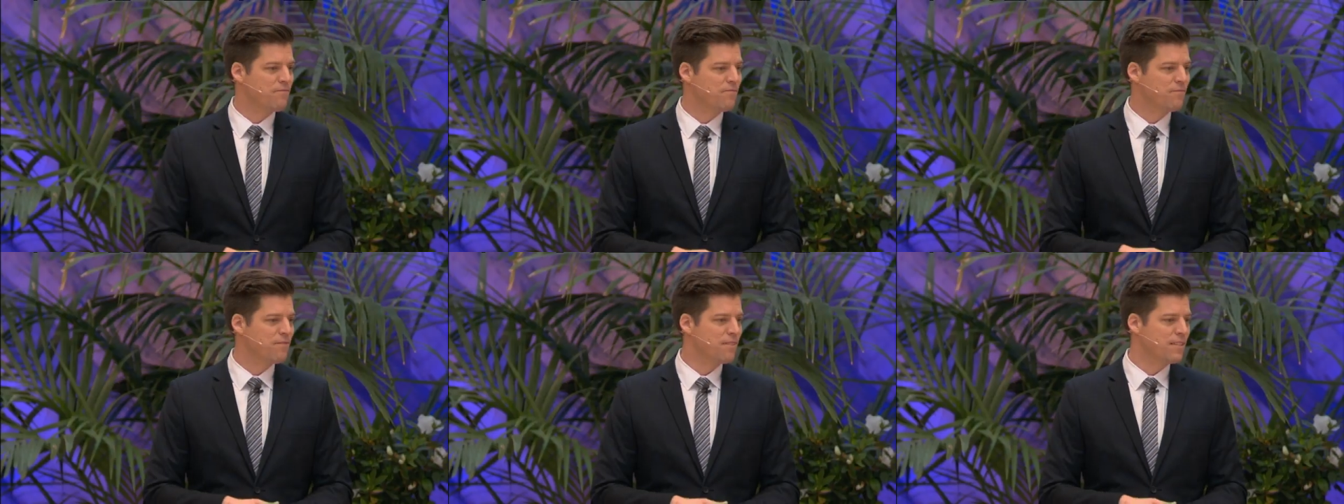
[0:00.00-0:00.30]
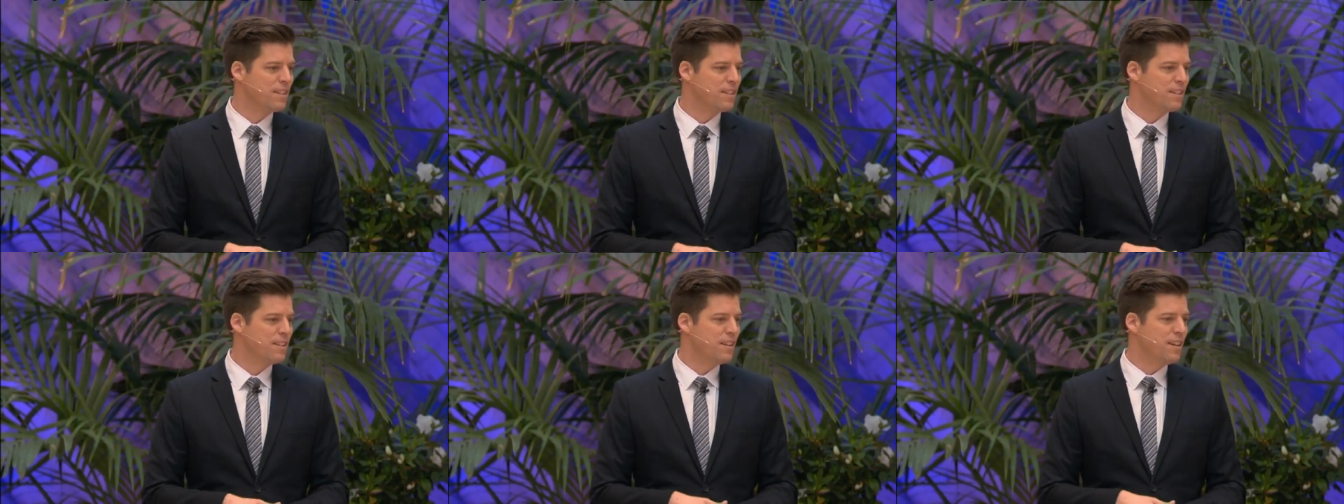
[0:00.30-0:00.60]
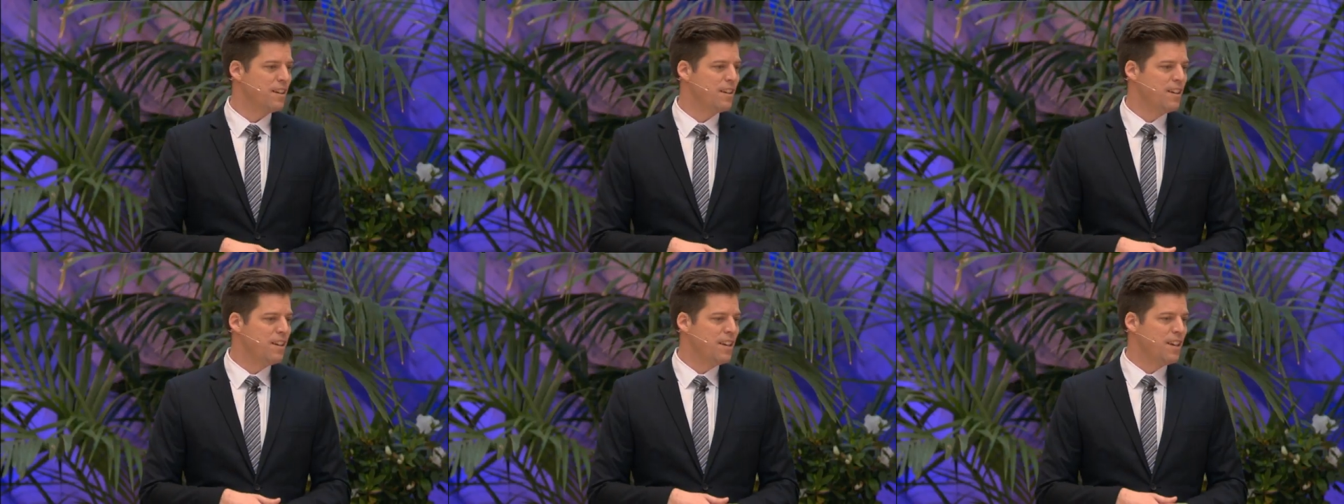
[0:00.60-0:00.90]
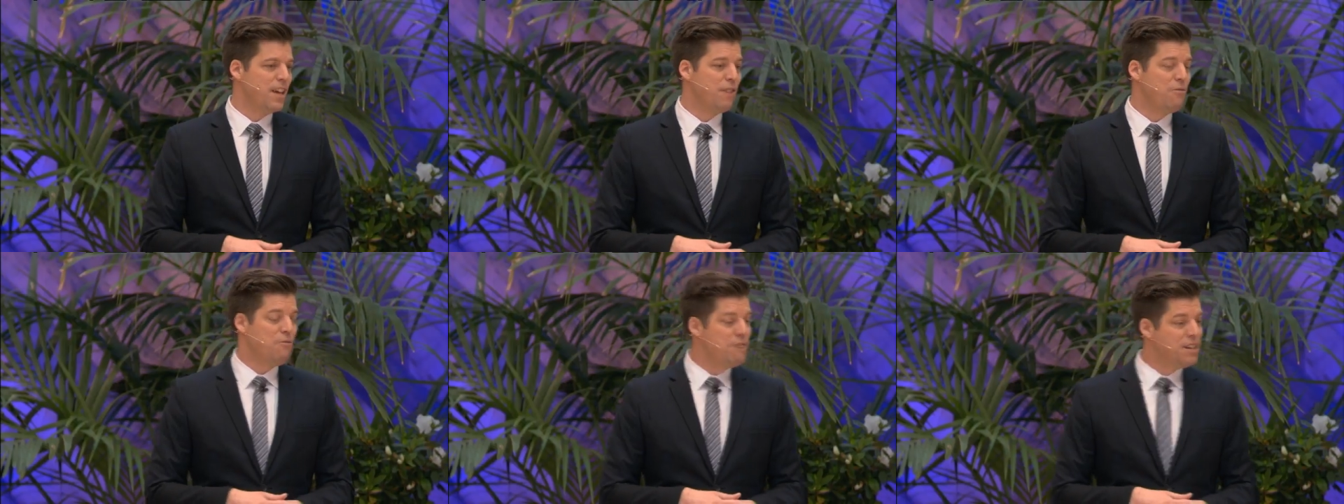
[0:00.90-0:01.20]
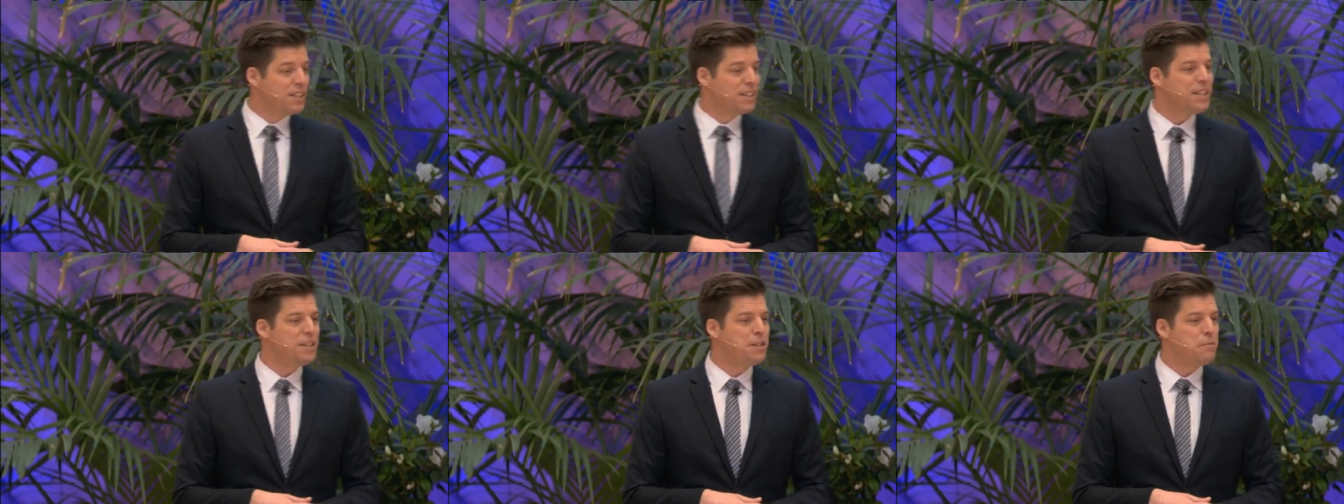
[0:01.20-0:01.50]
es ist. Es kommt
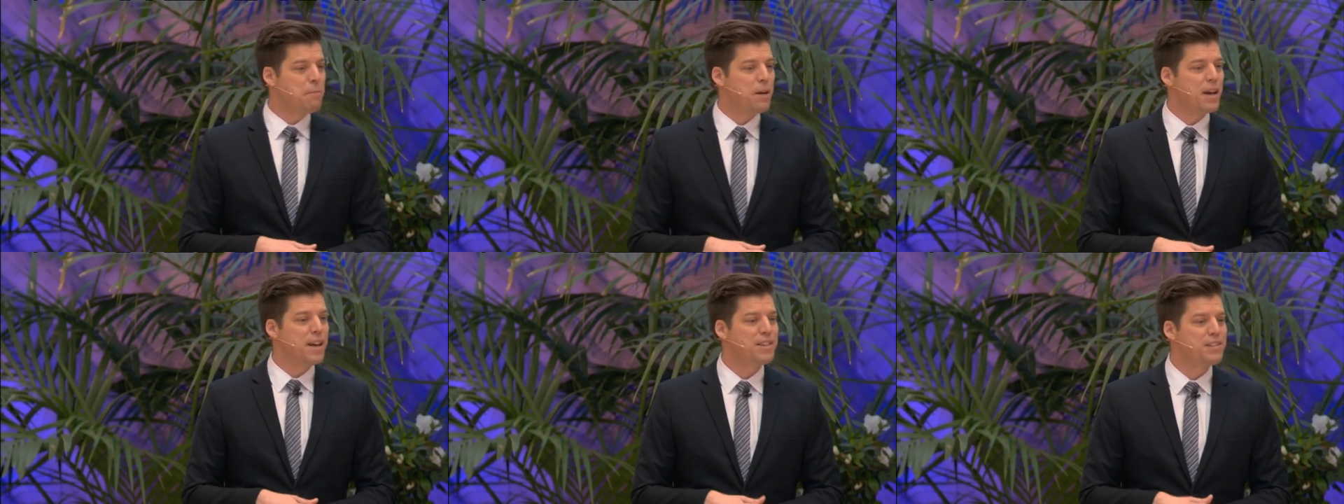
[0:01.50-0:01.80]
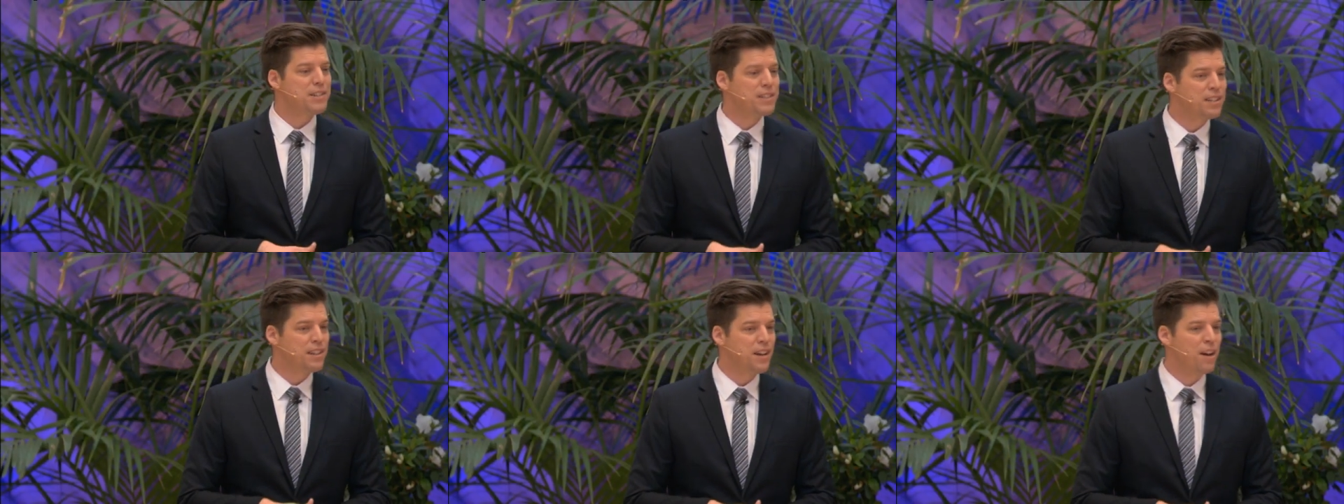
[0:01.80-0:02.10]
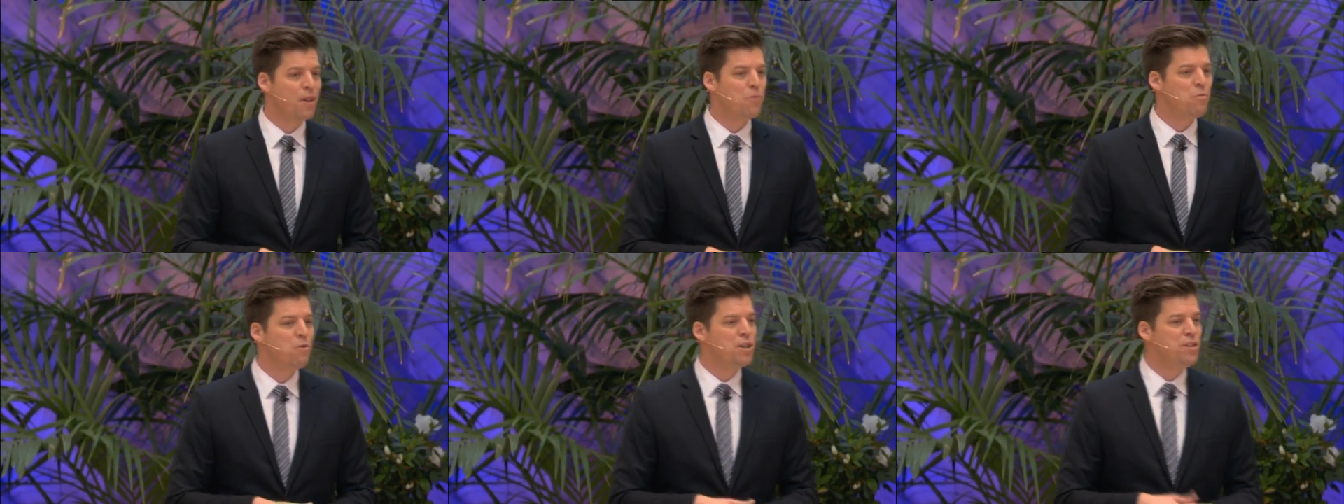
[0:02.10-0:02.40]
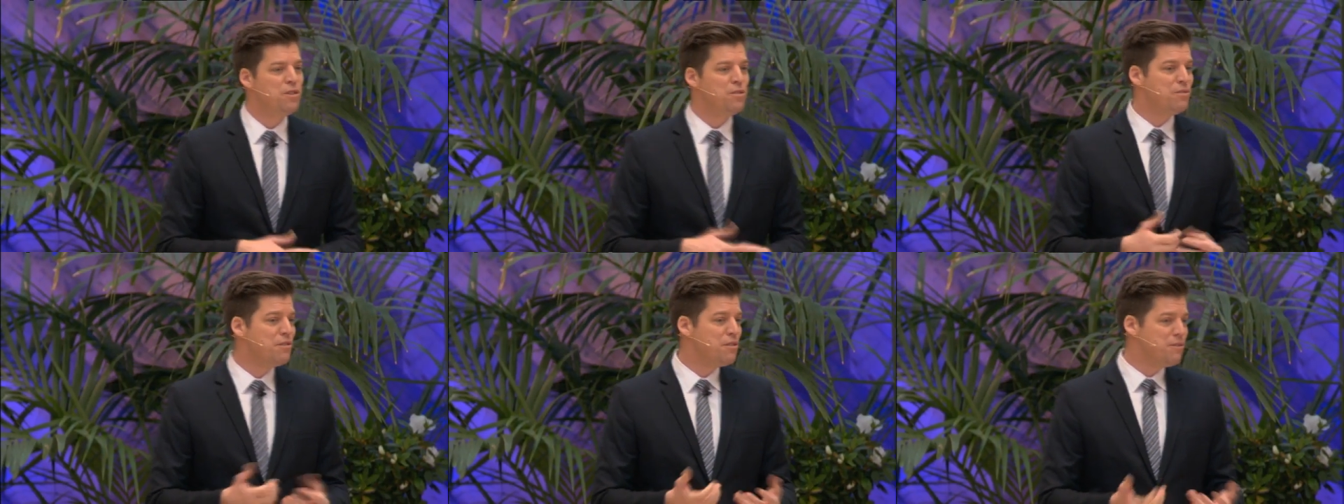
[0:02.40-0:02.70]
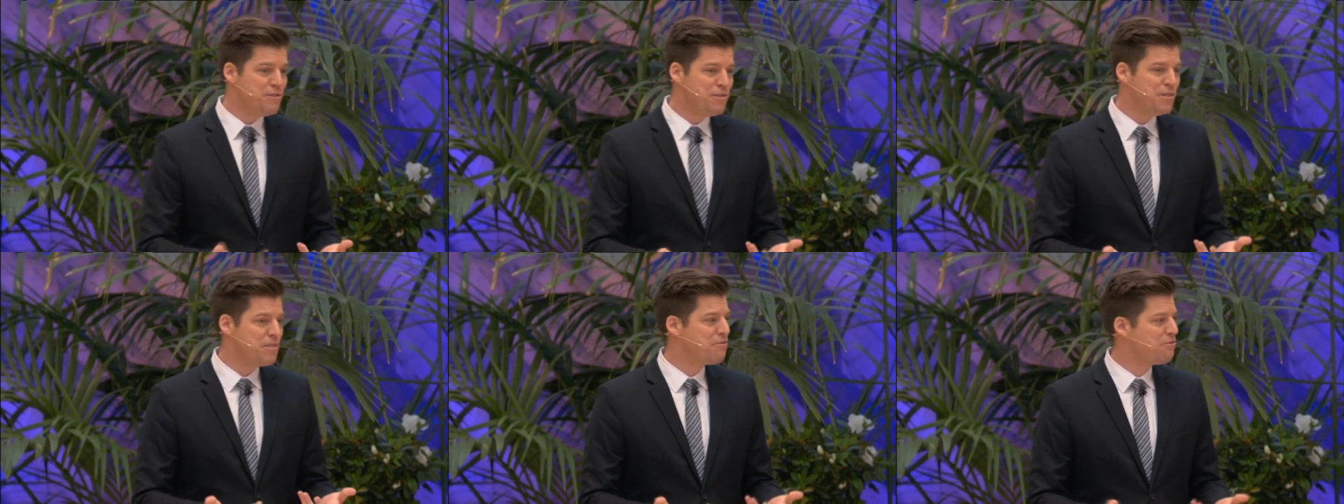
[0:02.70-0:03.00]
darauf an, wofür wir es
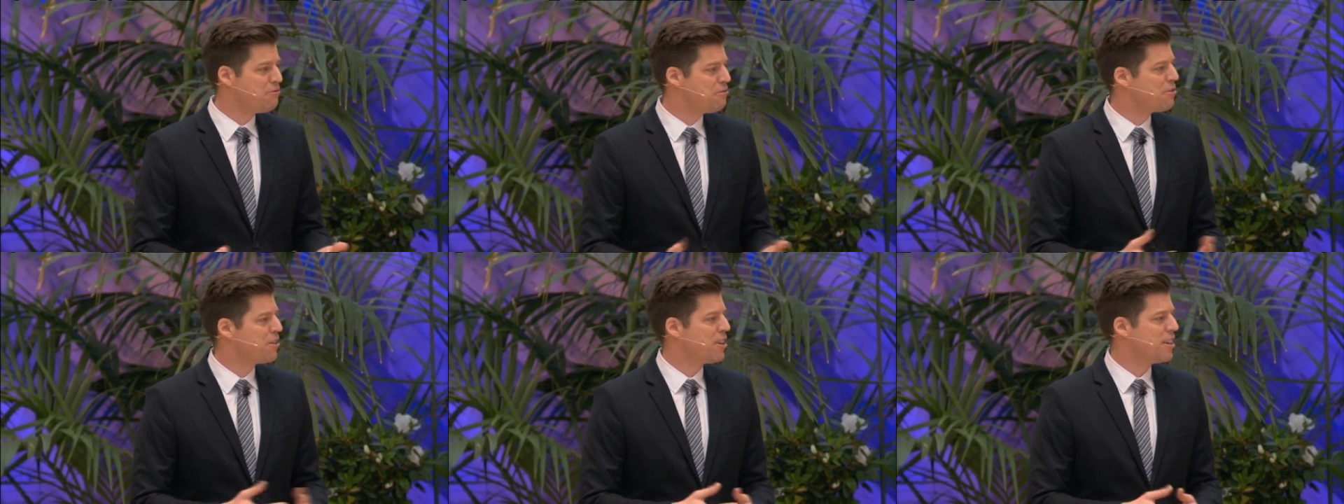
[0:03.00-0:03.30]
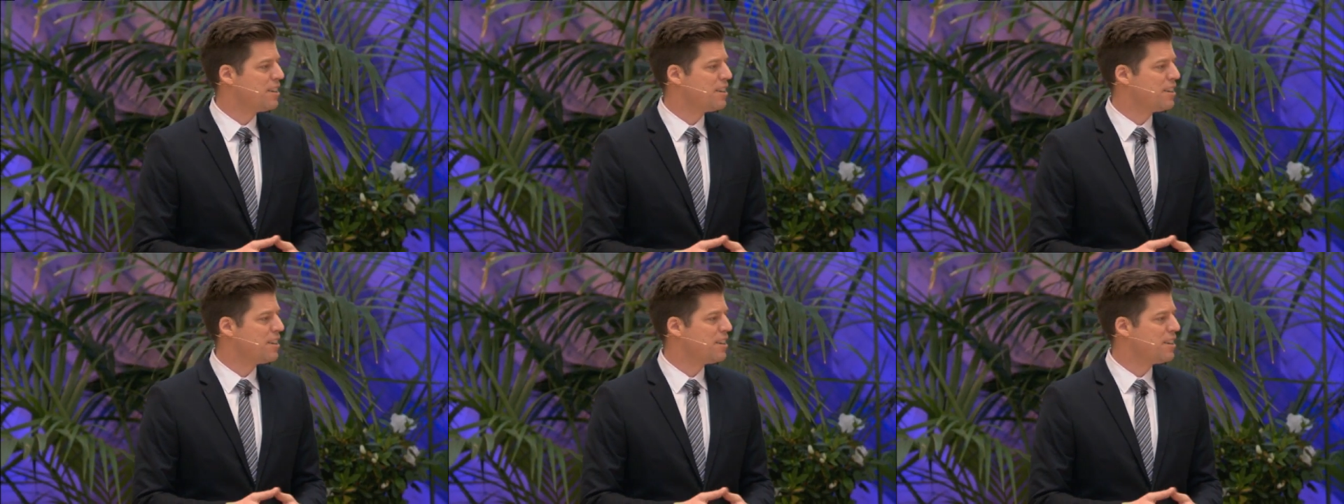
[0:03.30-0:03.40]
verwenden.